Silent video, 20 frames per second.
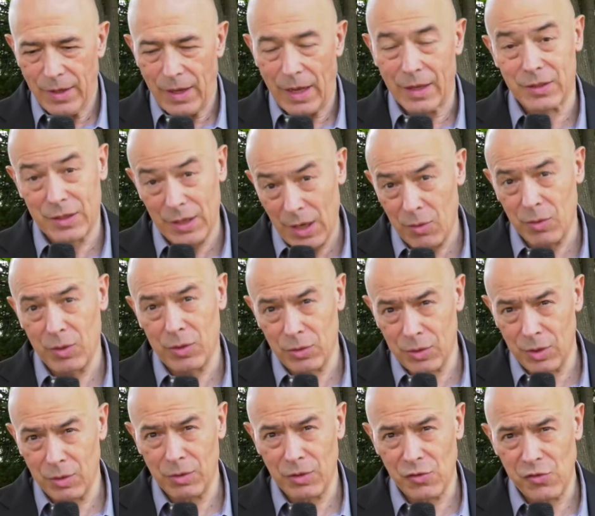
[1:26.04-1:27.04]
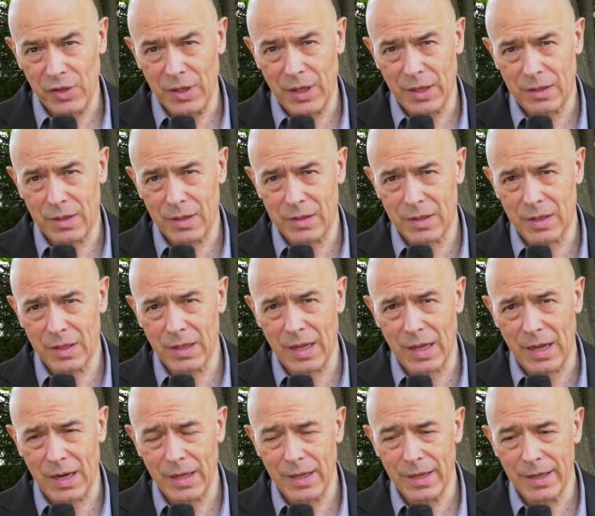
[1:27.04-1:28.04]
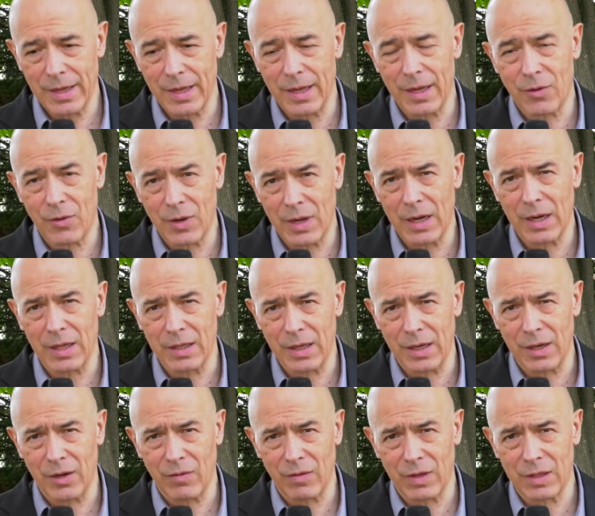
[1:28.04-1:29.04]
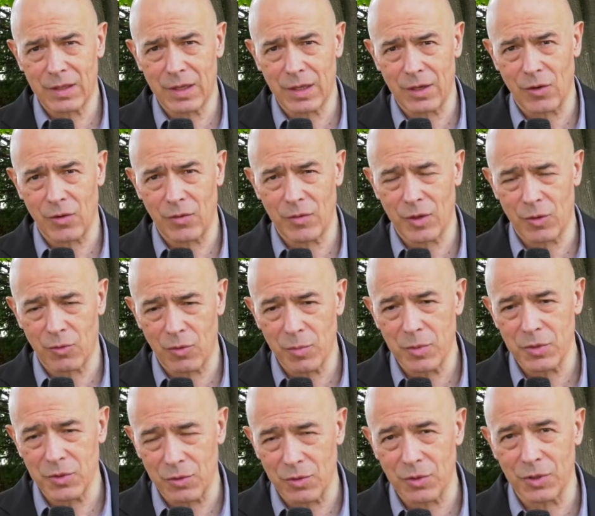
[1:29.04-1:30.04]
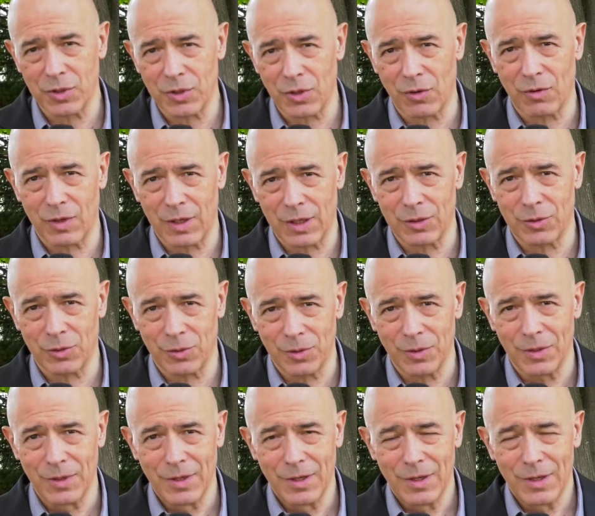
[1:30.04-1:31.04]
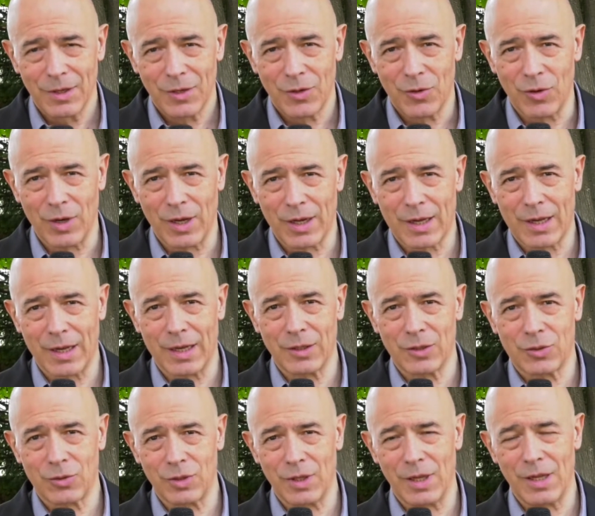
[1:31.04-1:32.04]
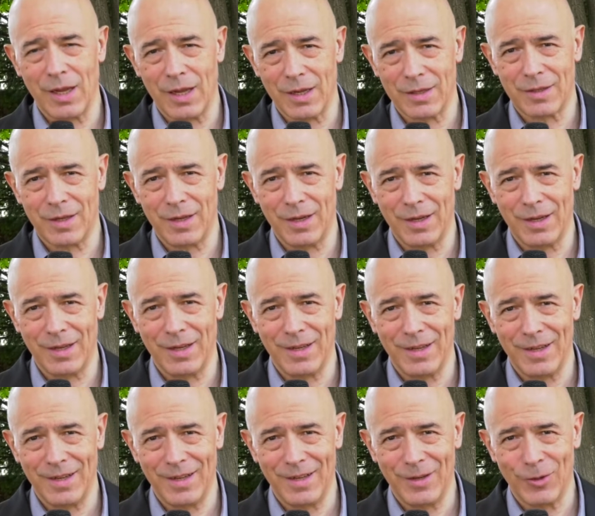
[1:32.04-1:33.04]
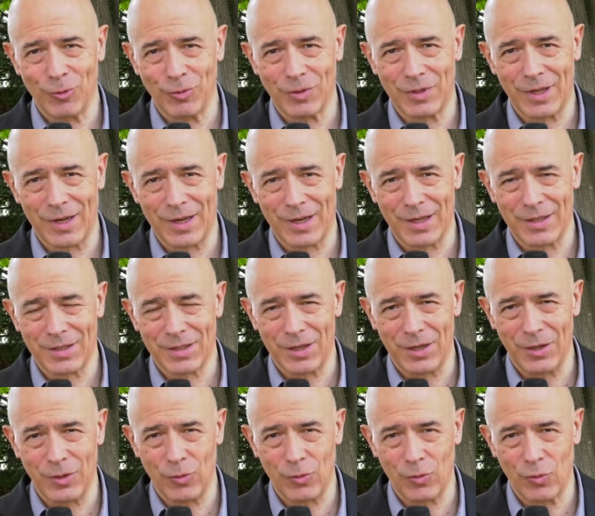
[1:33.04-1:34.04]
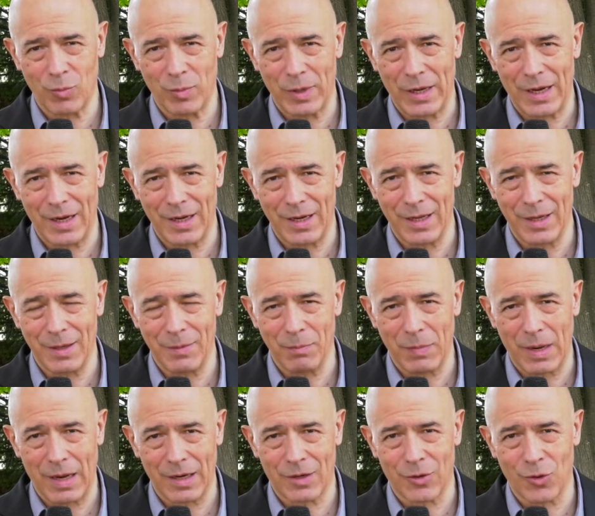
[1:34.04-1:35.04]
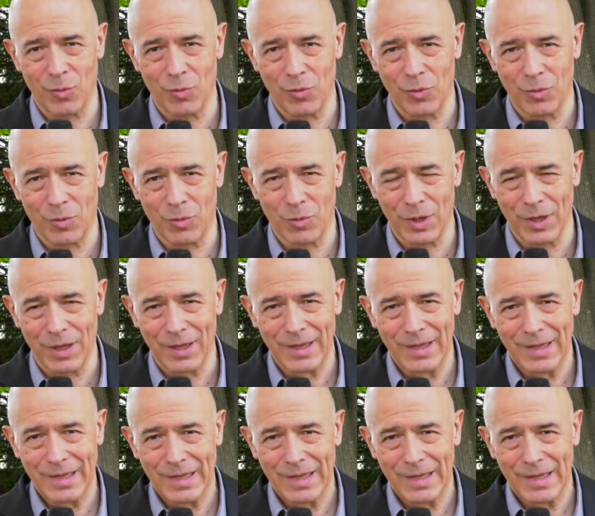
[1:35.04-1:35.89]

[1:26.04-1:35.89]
a seguito di un incidente stradale e quella del 99 in cui mi sono ritrovato con accanto degli esseri non terrestri, non umani, ma comunque